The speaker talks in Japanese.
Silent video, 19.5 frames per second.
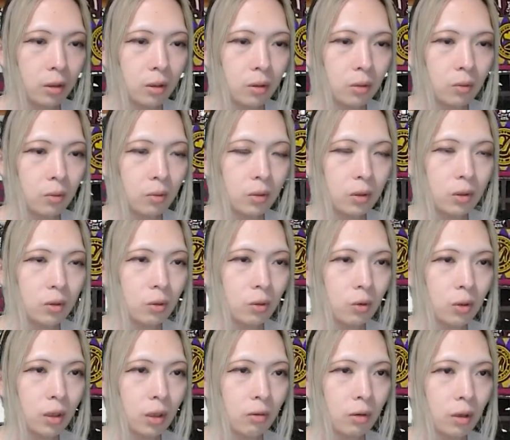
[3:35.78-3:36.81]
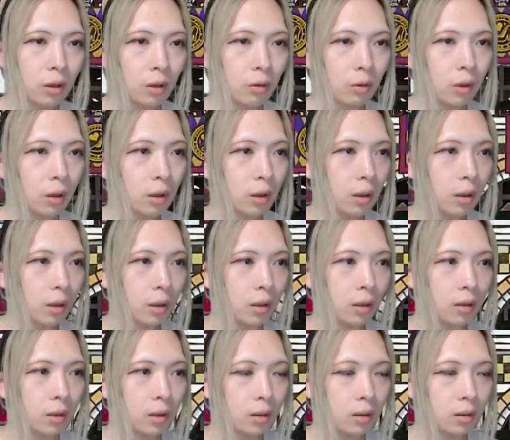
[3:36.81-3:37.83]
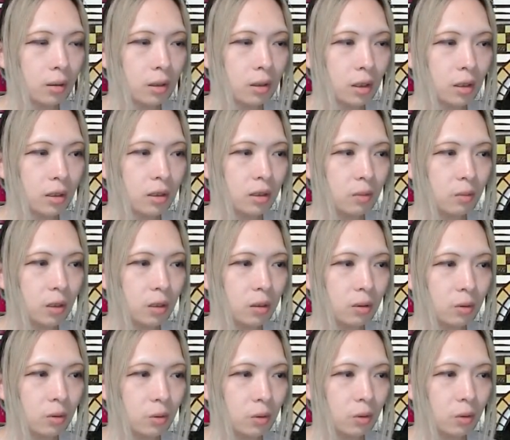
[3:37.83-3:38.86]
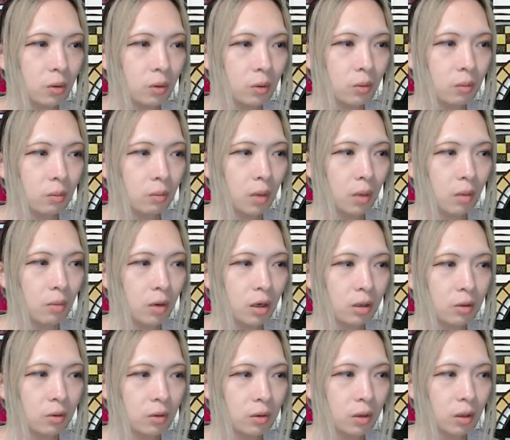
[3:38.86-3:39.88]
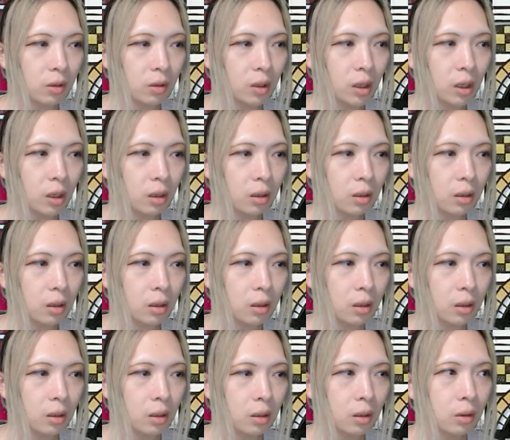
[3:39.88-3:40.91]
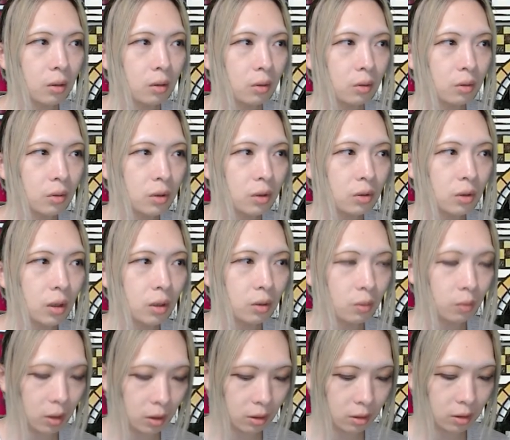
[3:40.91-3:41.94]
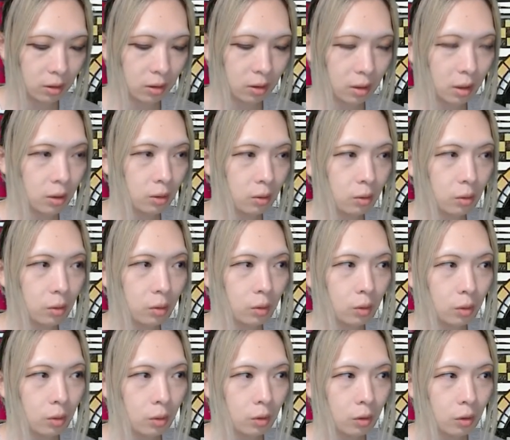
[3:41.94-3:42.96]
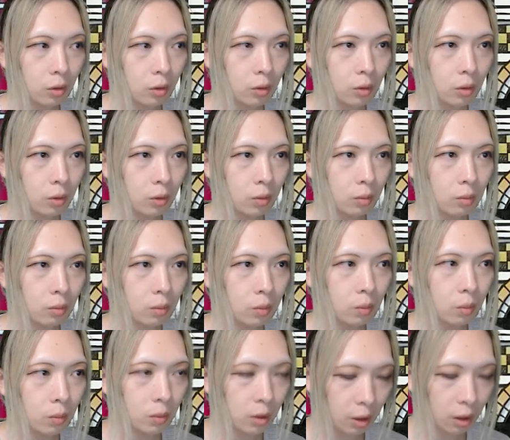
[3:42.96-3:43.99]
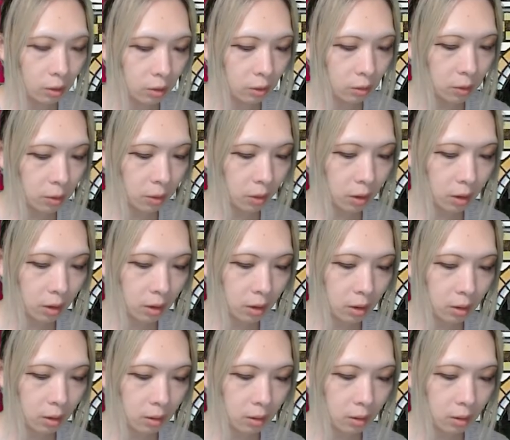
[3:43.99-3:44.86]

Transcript: ヒット数多いんだとなんだろうなジャッジメント、まあまあヒット数あるよね。うちのあとメンツだと、うーん、天空人かな。